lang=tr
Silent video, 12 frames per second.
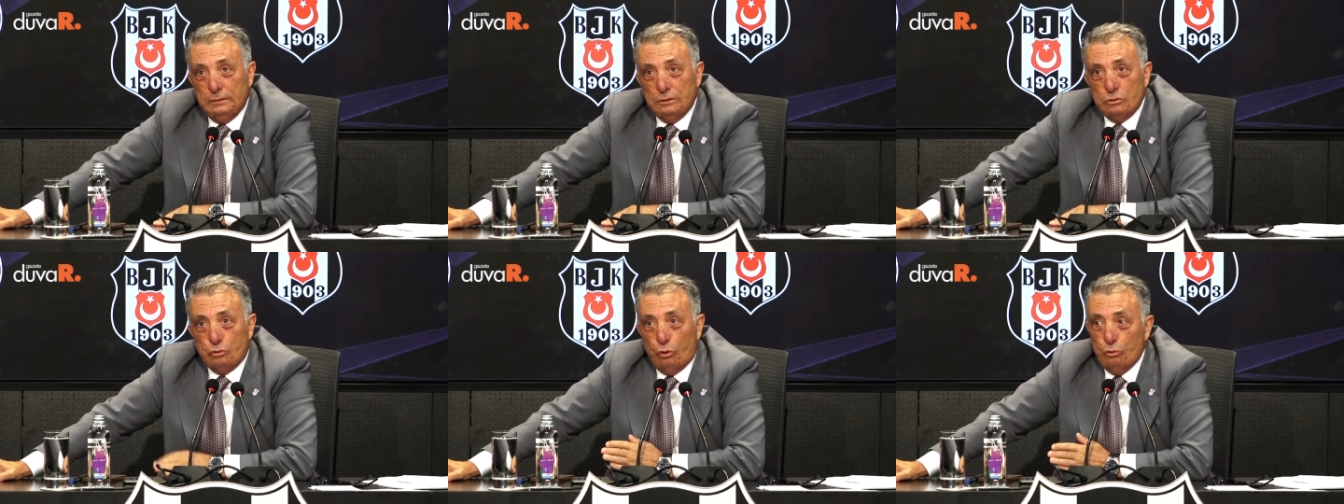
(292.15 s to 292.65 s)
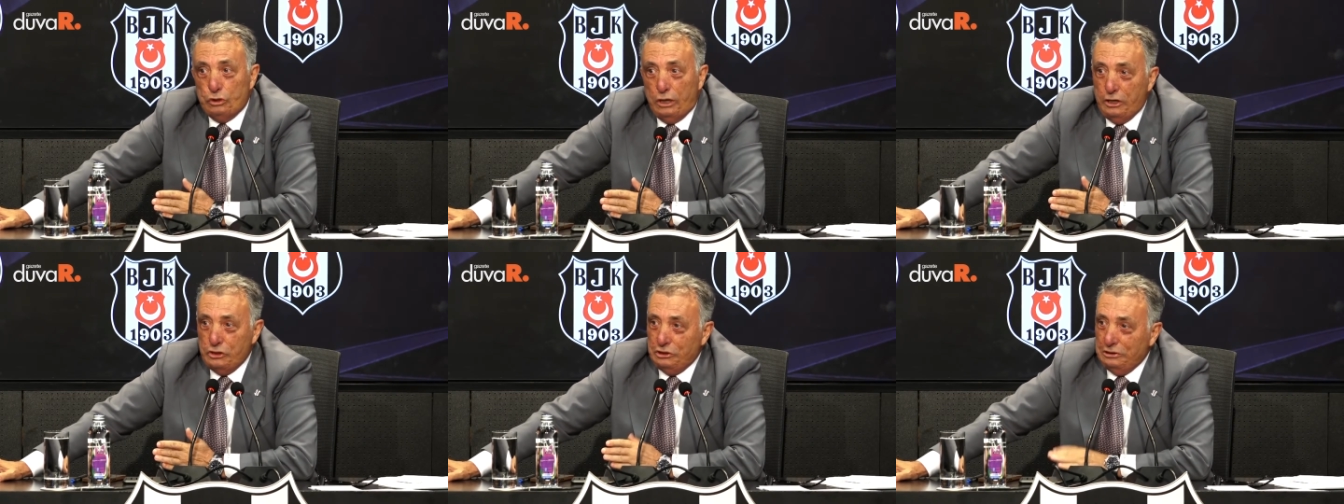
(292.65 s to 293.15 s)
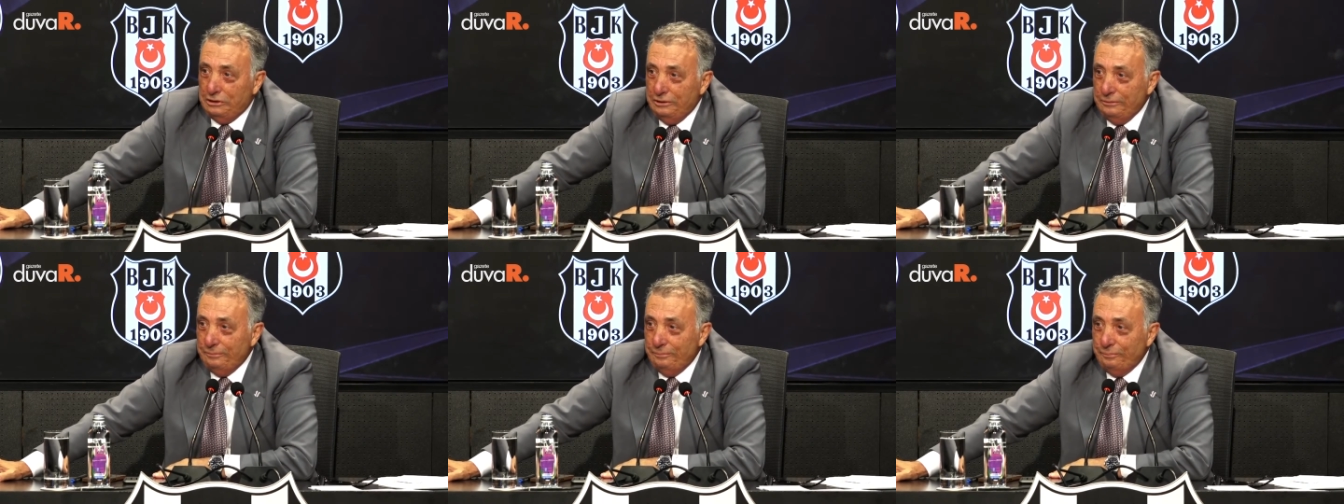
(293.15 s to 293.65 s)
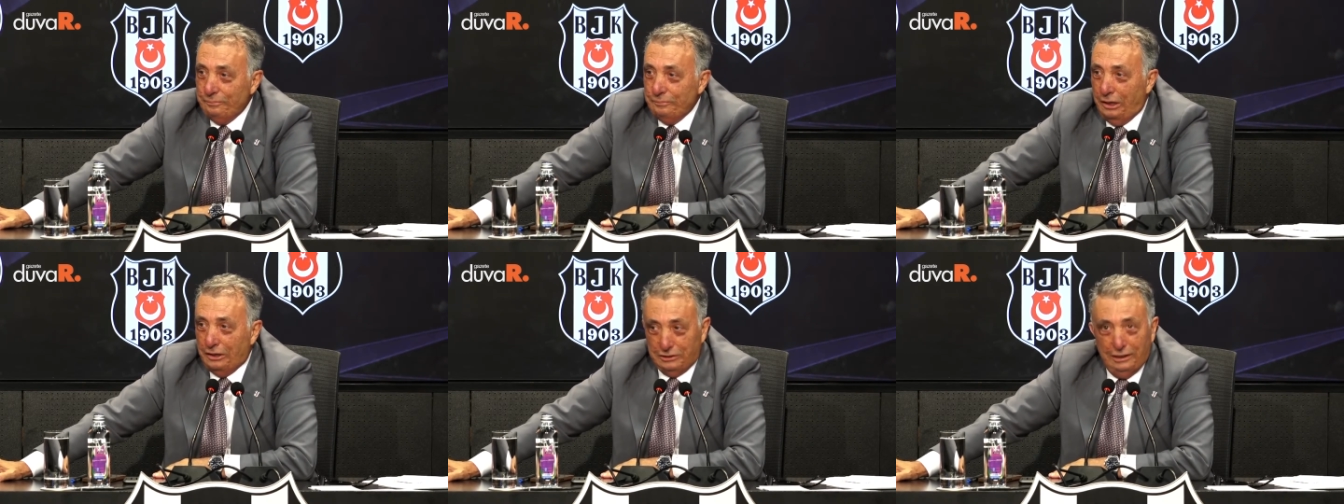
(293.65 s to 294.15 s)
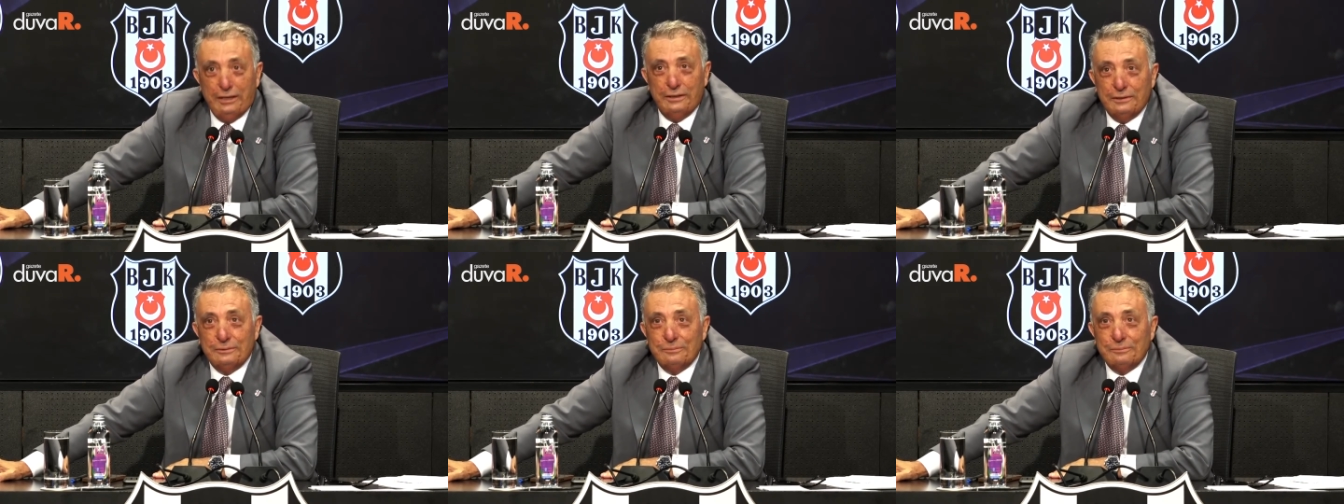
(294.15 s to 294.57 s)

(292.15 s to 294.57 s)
son üç ay açıldı. Hatırlayın.